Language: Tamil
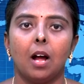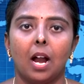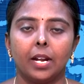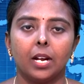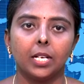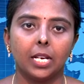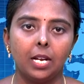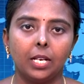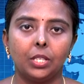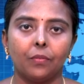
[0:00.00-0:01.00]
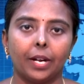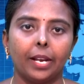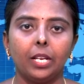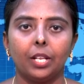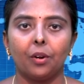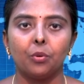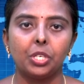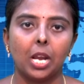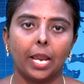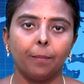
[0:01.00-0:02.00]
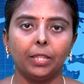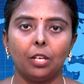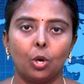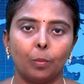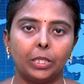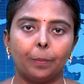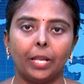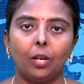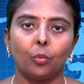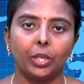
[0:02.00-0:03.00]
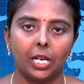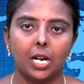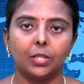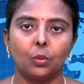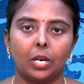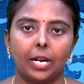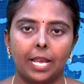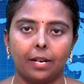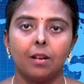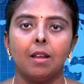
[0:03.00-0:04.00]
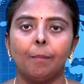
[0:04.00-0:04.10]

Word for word: அந்நாட்டில் இதுவரை இருநூற்றி ஐம்பத்தி ஒன்பது பேர் உயிரிழந்துள்ளனர்